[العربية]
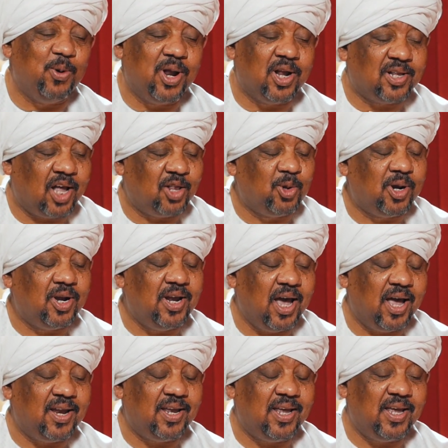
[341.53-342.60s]
وانا تحضرني
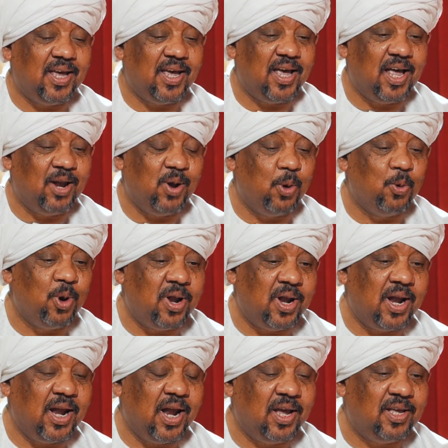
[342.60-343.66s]
يعني انا
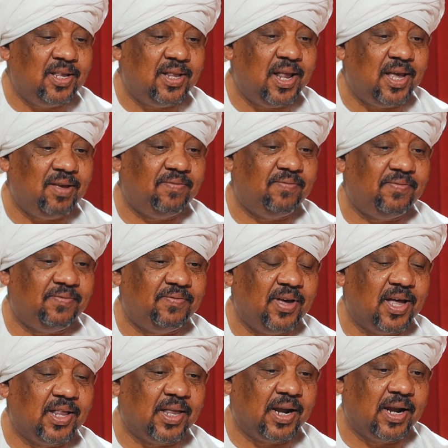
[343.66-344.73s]
اول عيد لي في
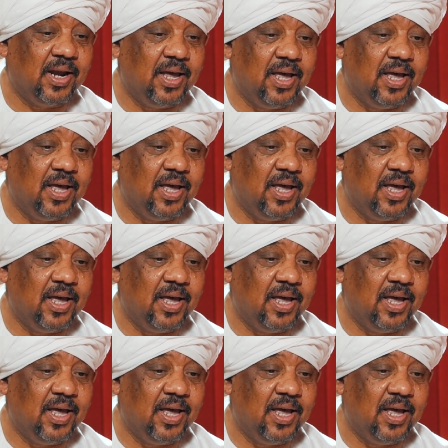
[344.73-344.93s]
قطر